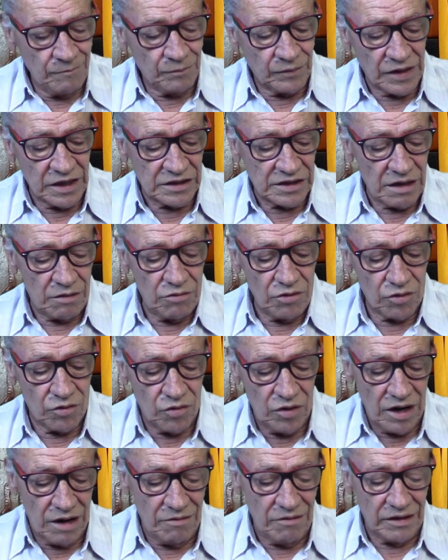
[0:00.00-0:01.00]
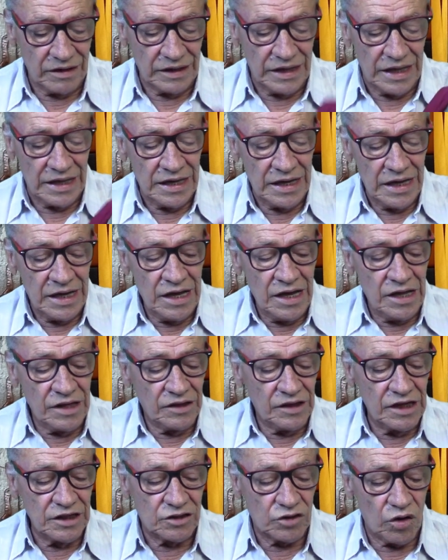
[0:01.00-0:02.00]
les hablo con la verdad,
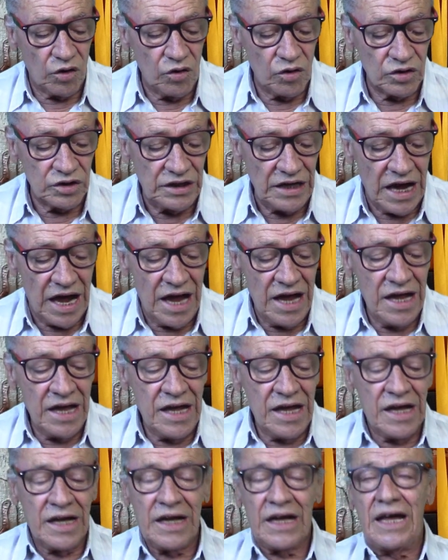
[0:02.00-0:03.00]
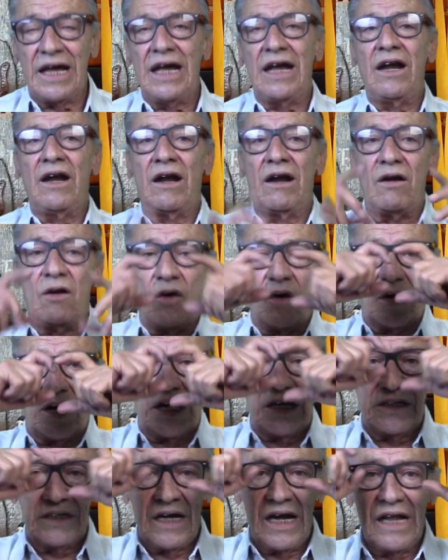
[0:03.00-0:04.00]
desconocía que lo
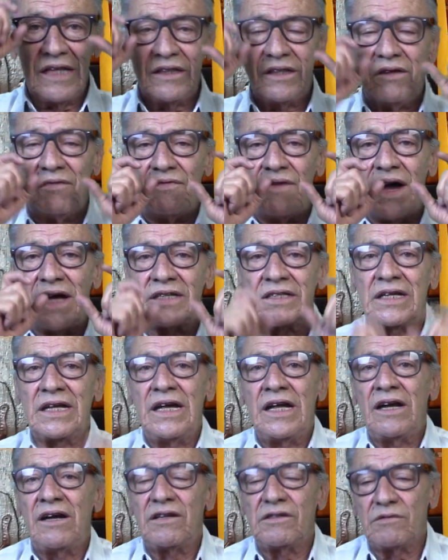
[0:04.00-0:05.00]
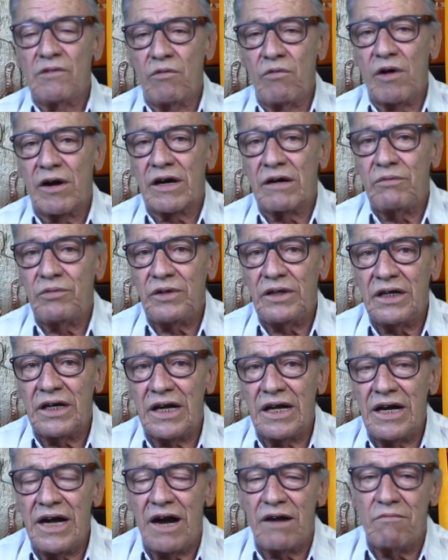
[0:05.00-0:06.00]
que es el antifaz, les vuelvo a repetir,
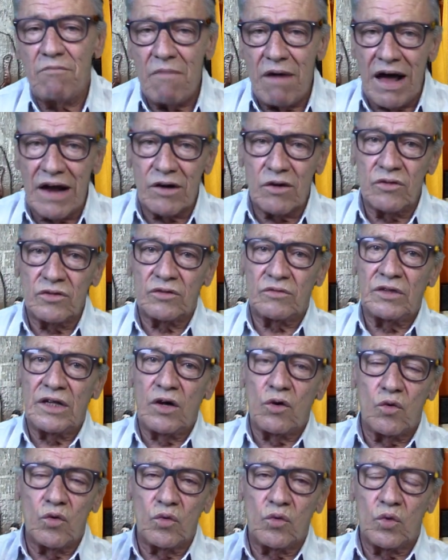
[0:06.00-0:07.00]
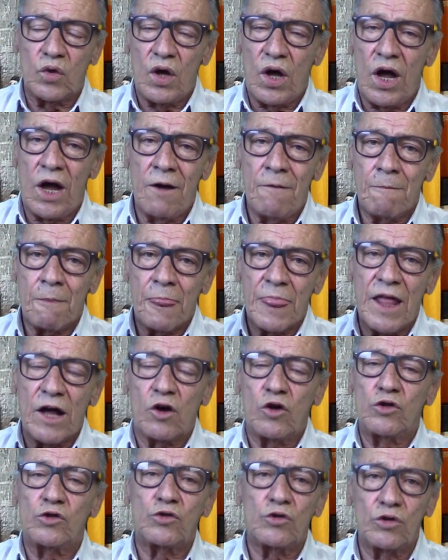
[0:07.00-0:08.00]
eran marros de, de
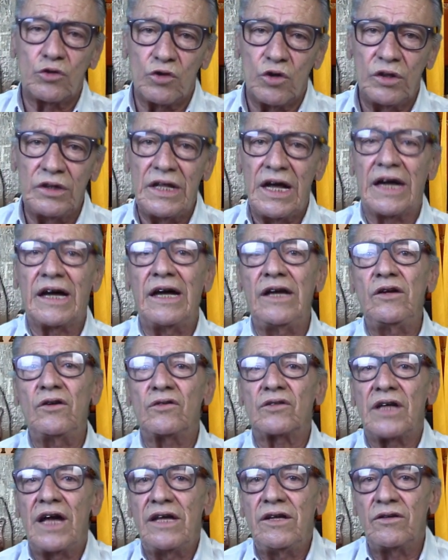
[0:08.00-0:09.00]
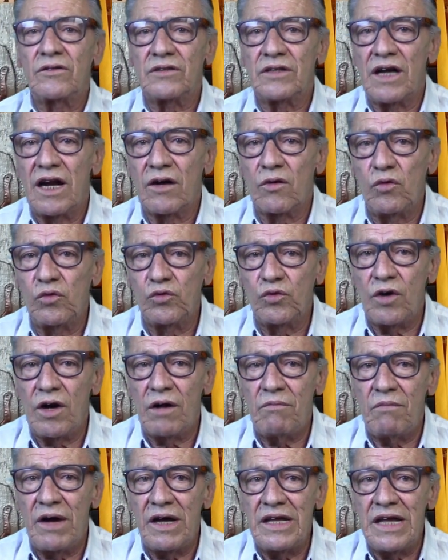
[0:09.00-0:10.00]
construcción de aquellos años de la cultura
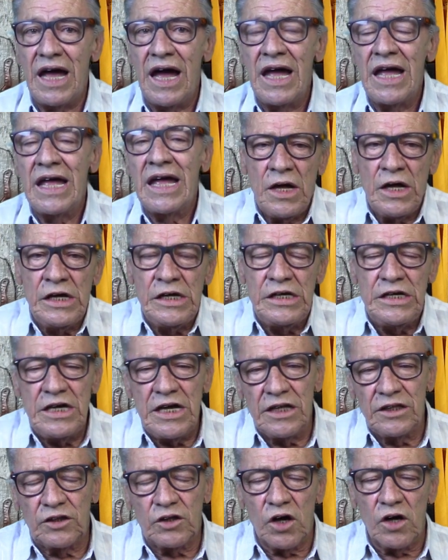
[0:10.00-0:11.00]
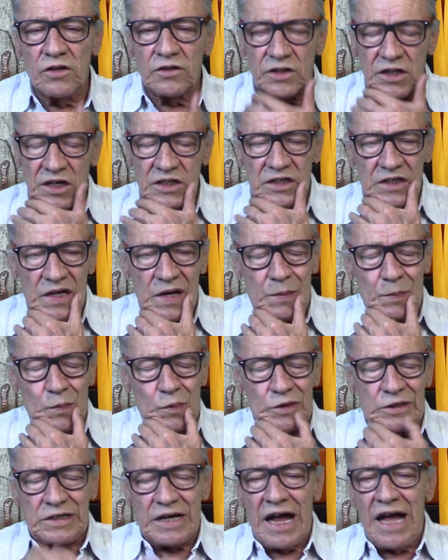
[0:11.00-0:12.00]
maya. Y entonces,
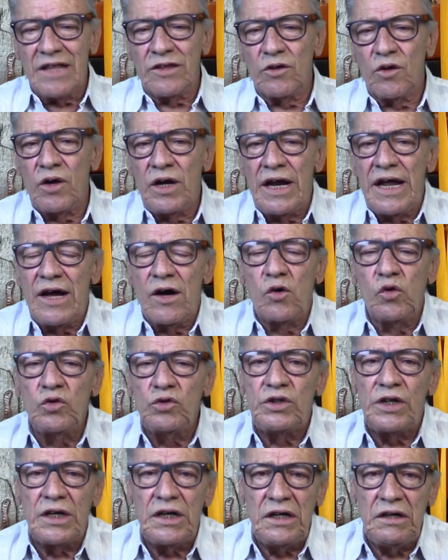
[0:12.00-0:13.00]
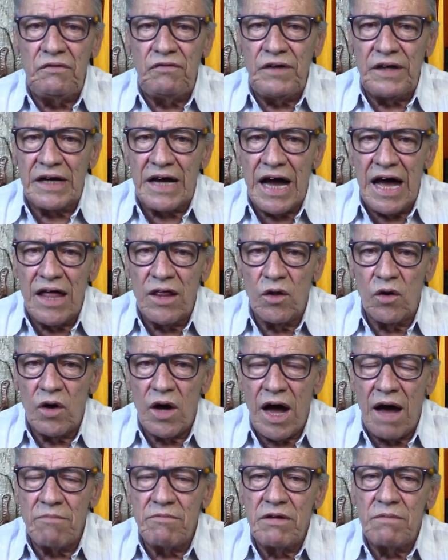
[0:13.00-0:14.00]
buscándole un significado
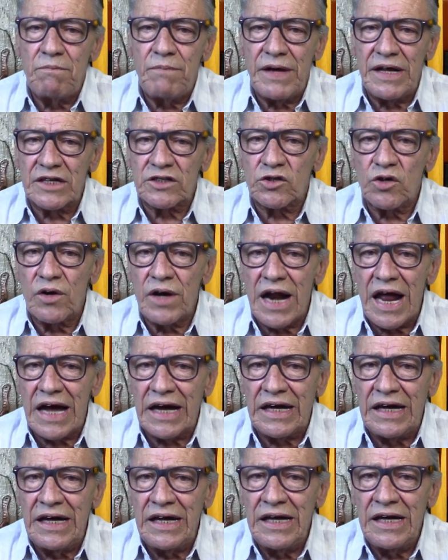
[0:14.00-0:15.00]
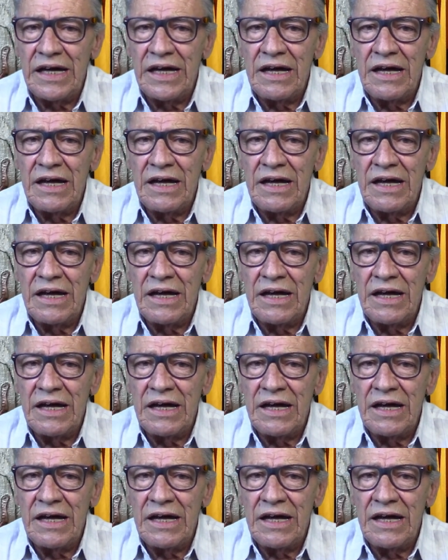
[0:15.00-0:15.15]
a mi personaje,